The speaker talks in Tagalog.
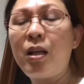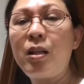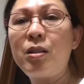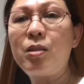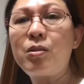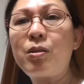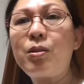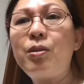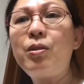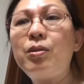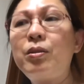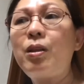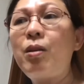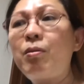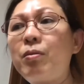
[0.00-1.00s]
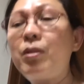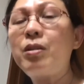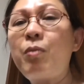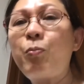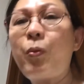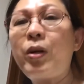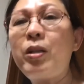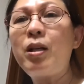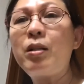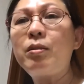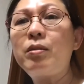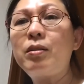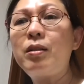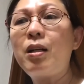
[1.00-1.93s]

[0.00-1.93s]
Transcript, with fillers: Diyos ko, dalawang, hindi pwedeng,